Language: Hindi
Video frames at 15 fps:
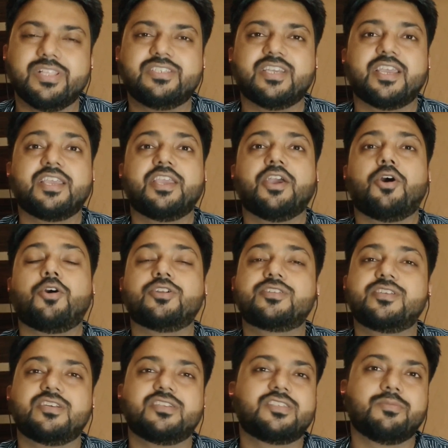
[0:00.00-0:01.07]
जाएंगे और
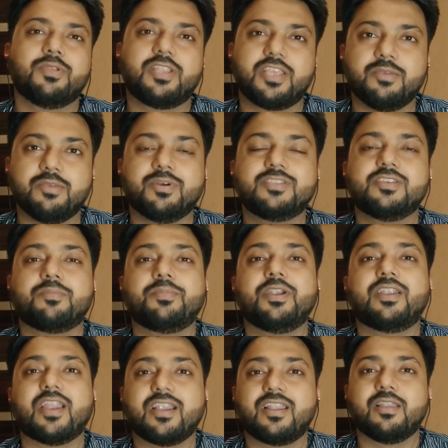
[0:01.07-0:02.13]
सर्चेबल कीवर्ड्स अपने
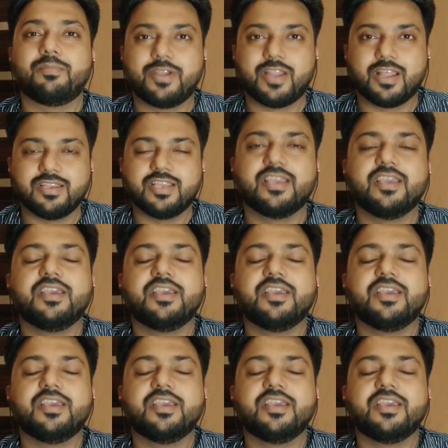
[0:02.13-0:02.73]
टाइटल पे डालिए